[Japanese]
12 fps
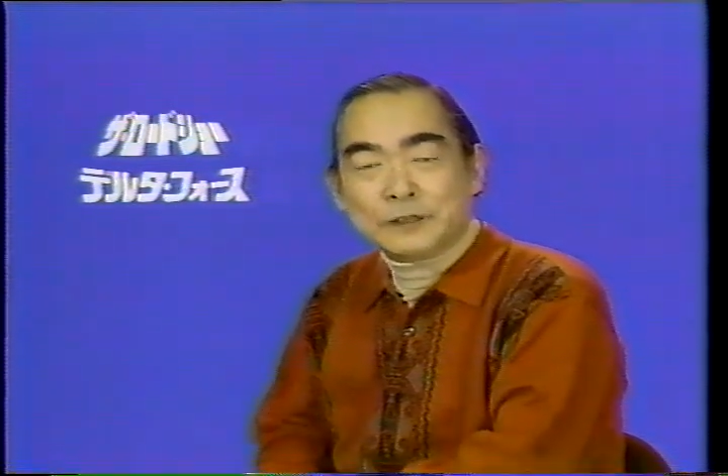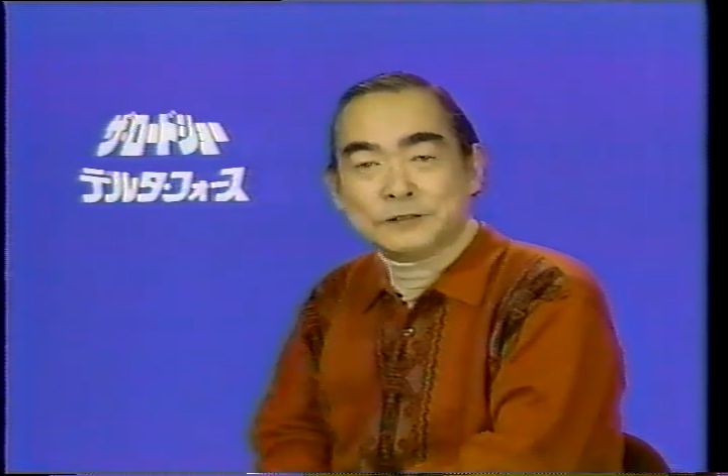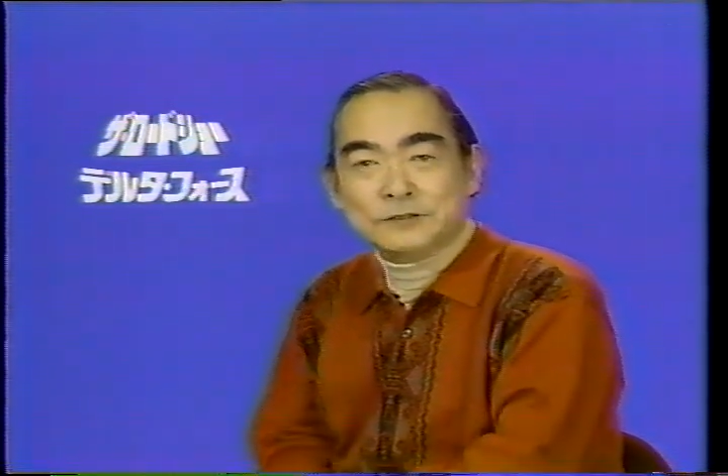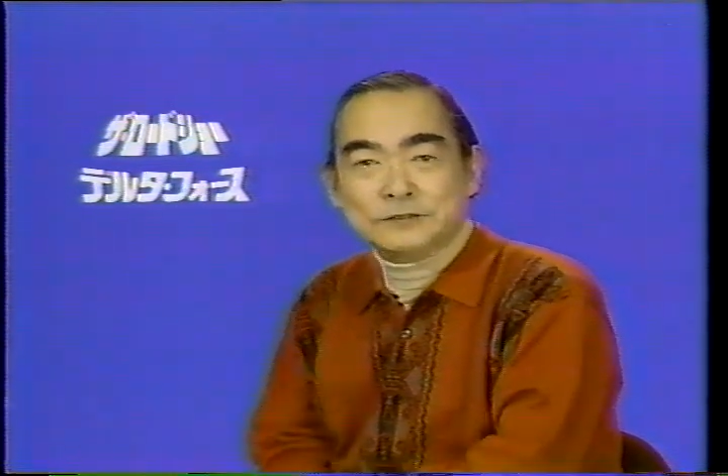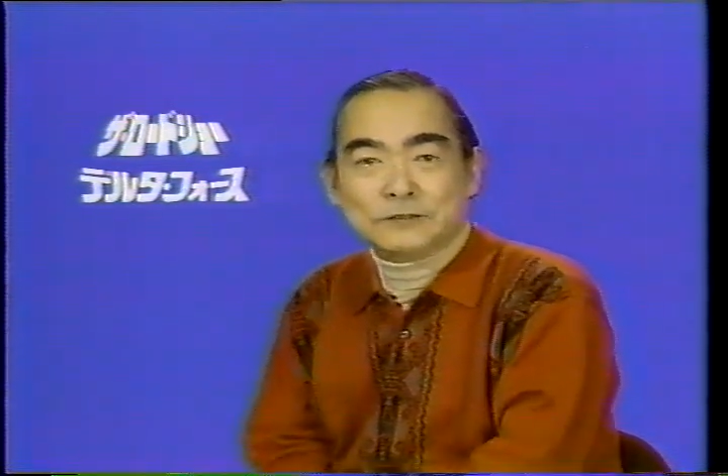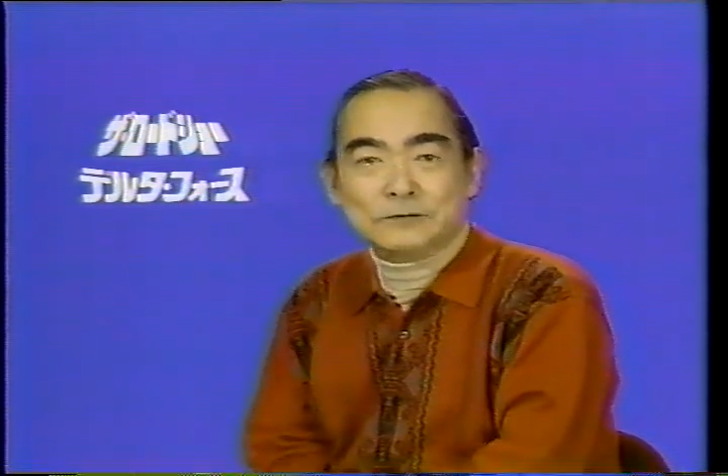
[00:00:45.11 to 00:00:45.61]
ま
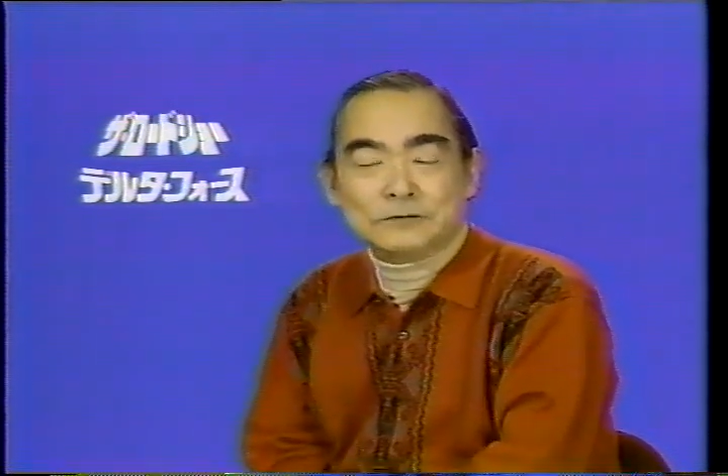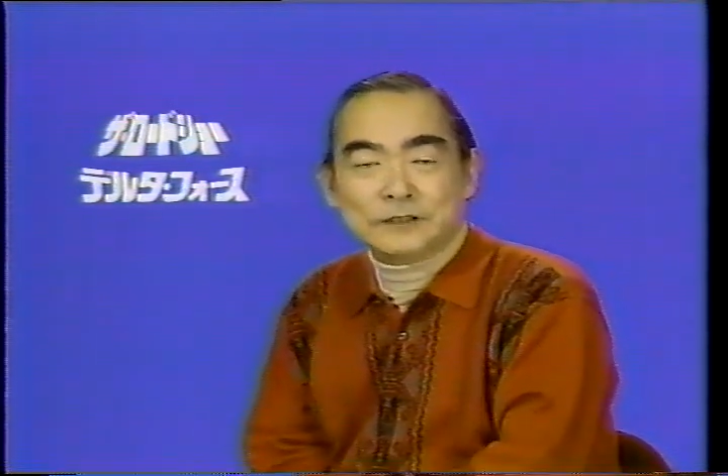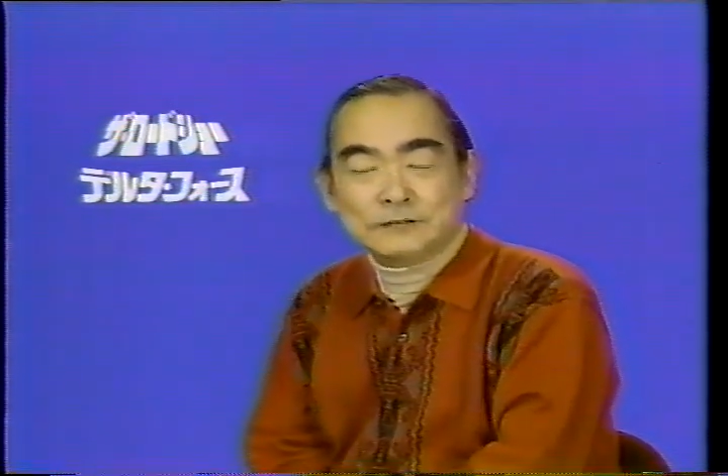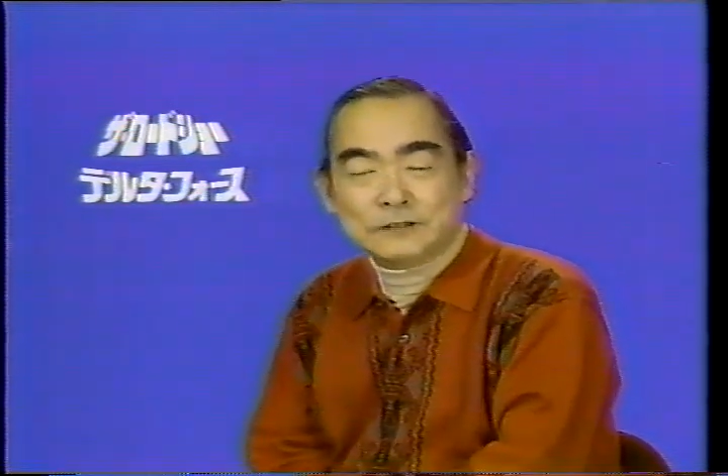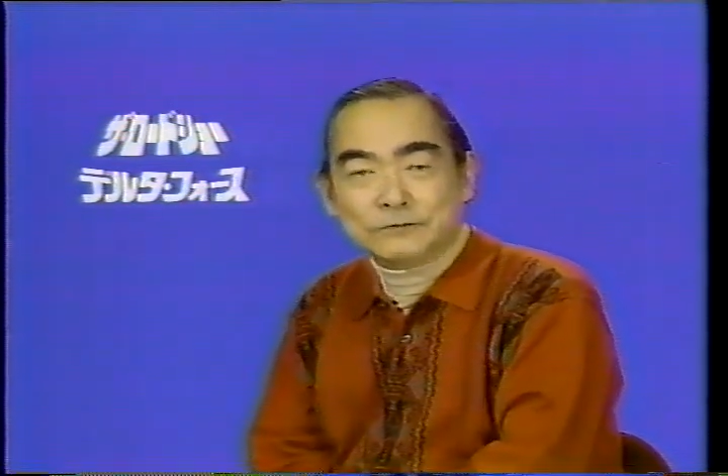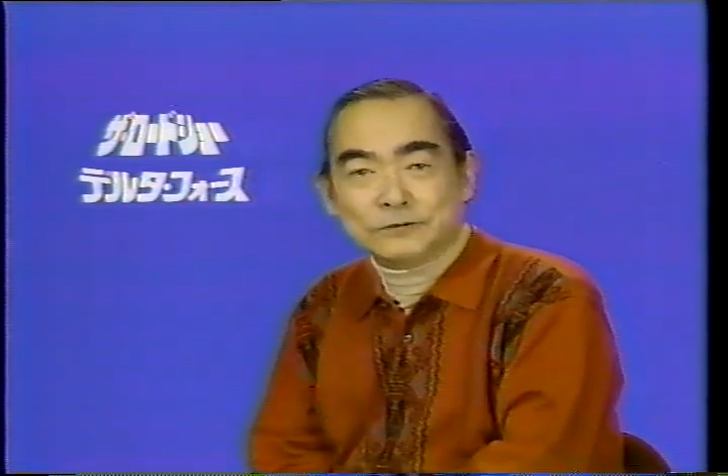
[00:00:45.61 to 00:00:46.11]
あ、一つはこの「
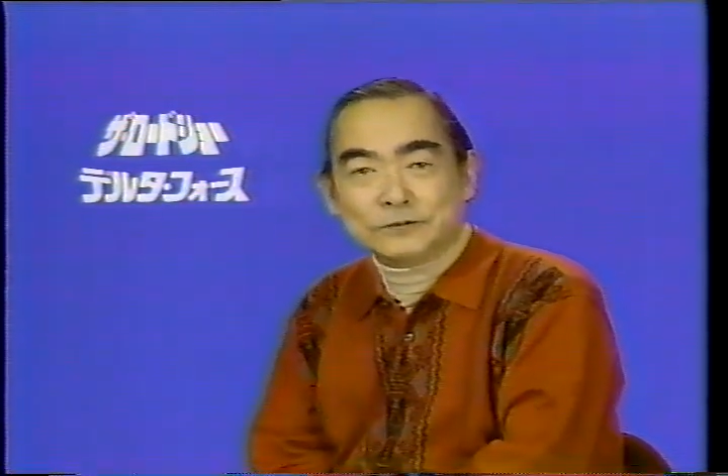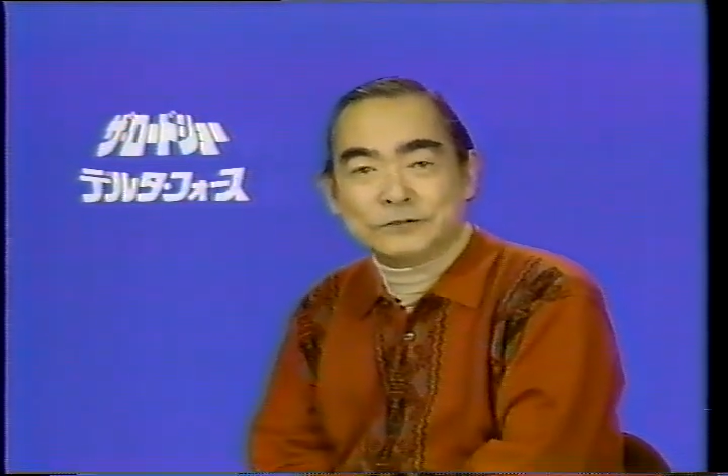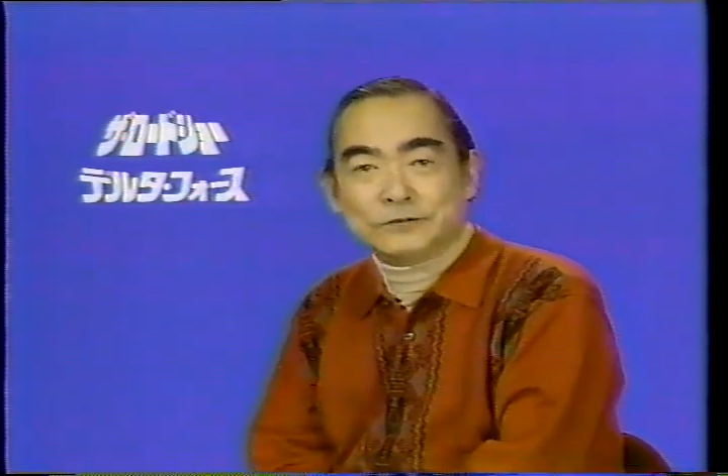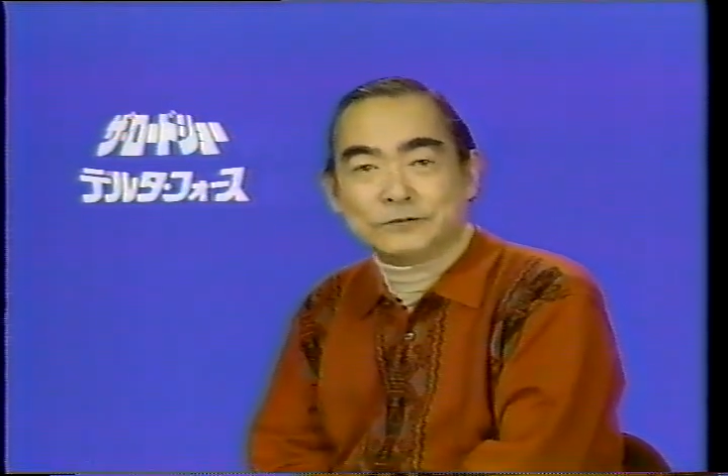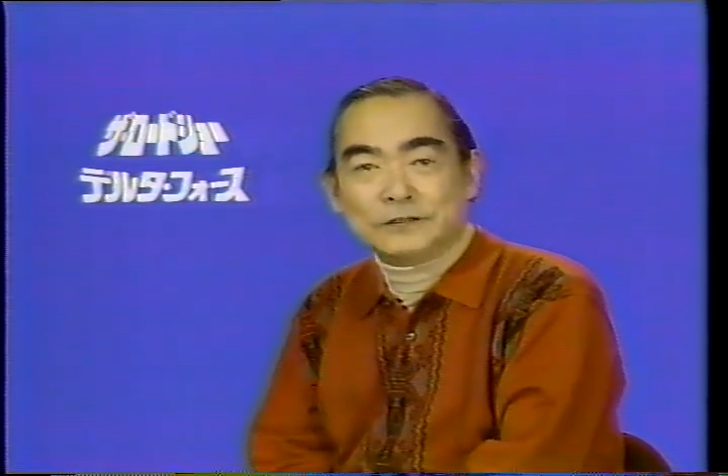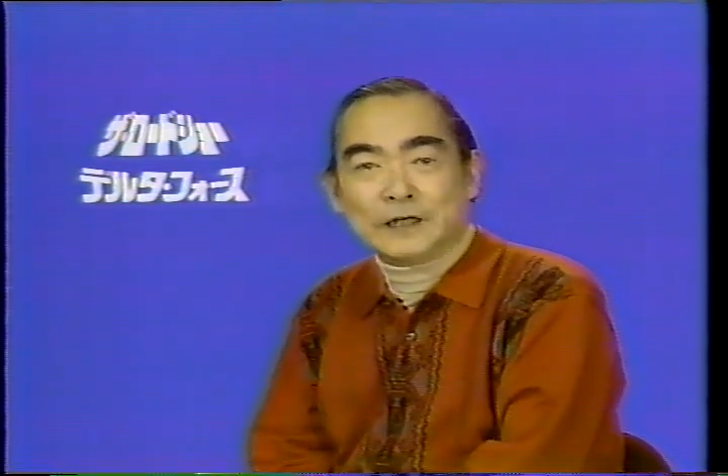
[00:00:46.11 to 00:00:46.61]

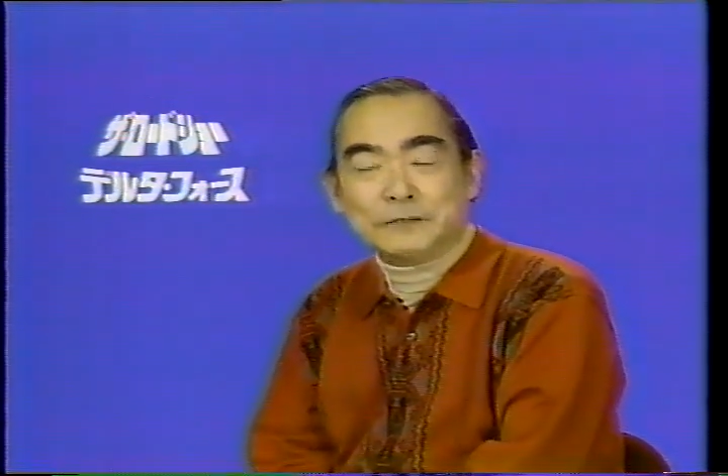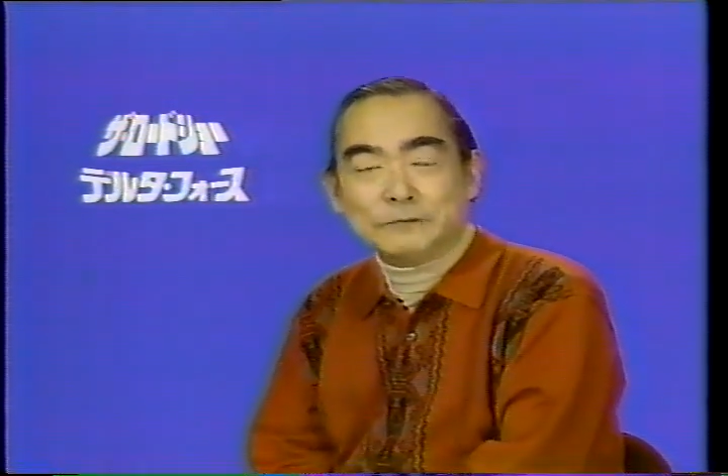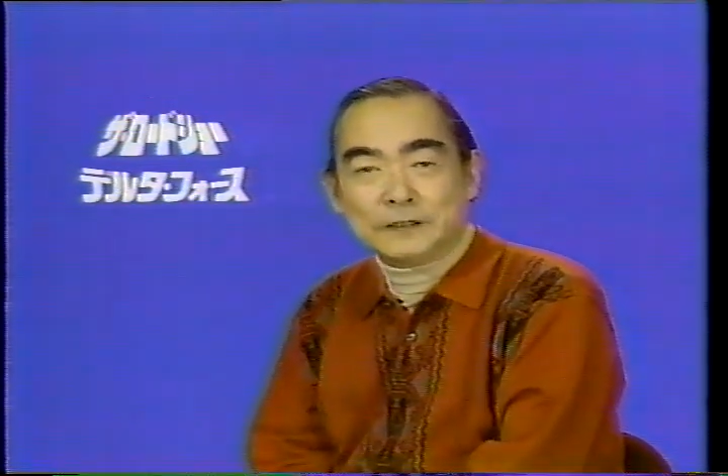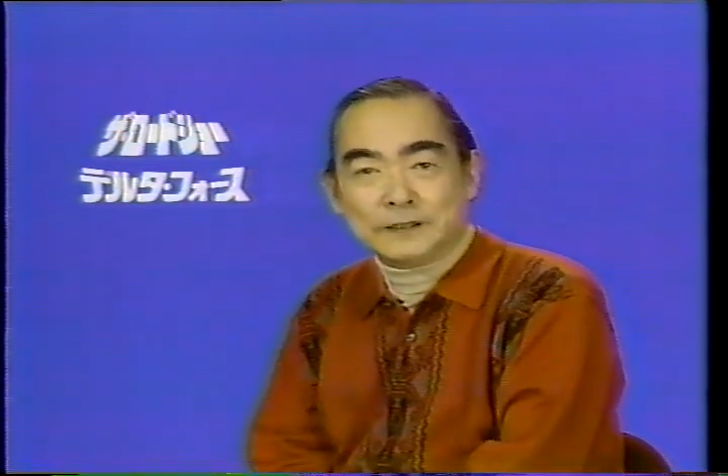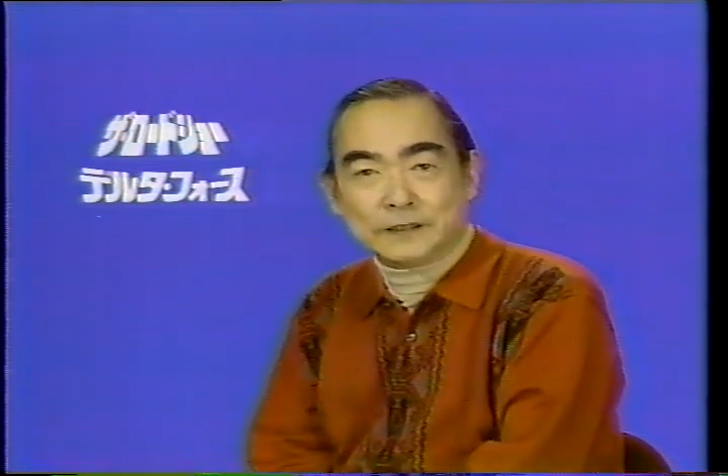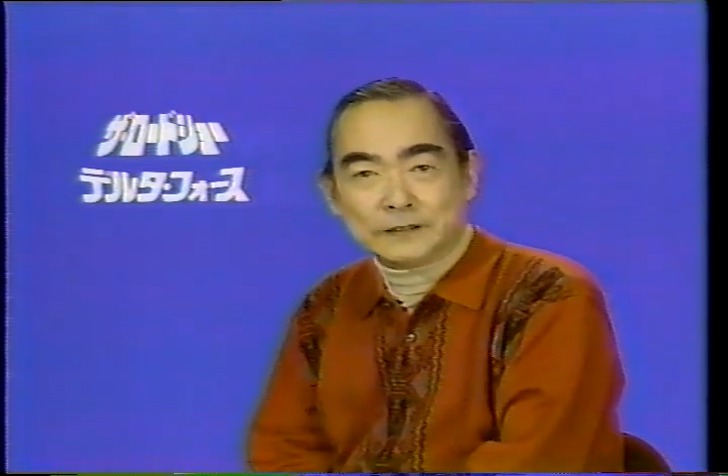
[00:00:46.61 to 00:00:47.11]
デルタフォース」という題
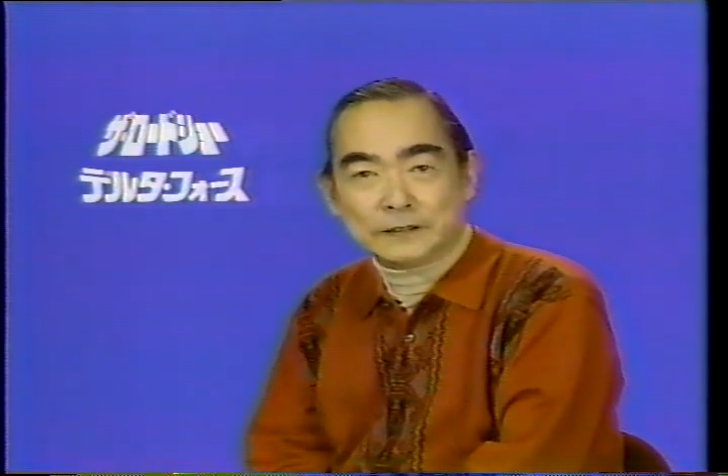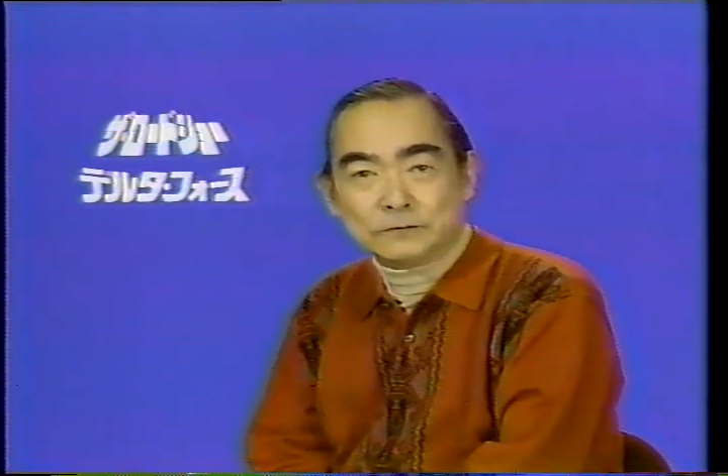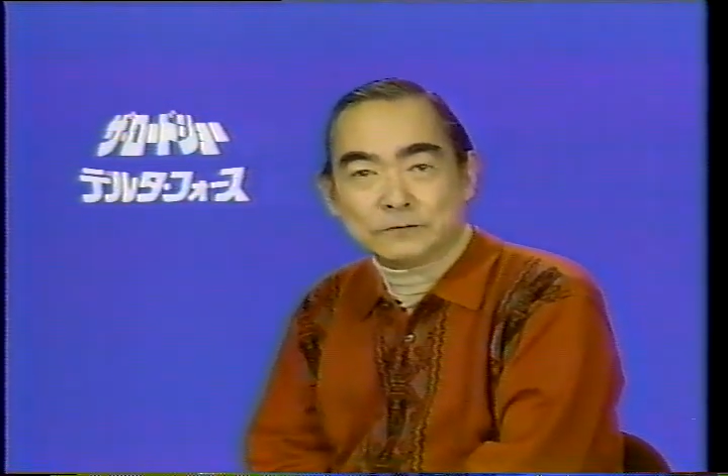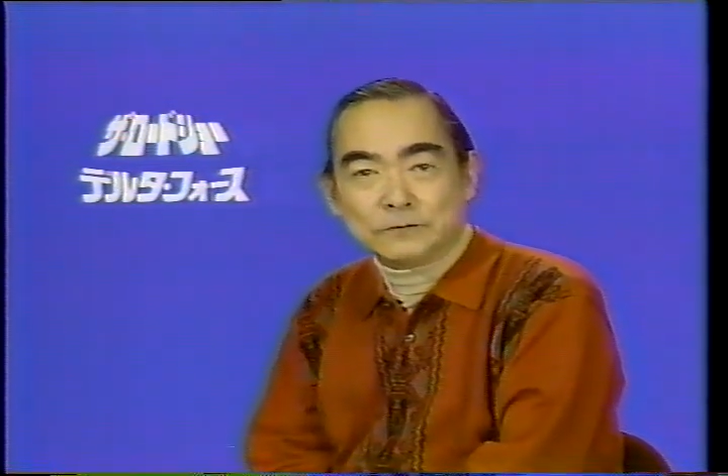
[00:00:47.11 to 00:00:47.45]
名になっている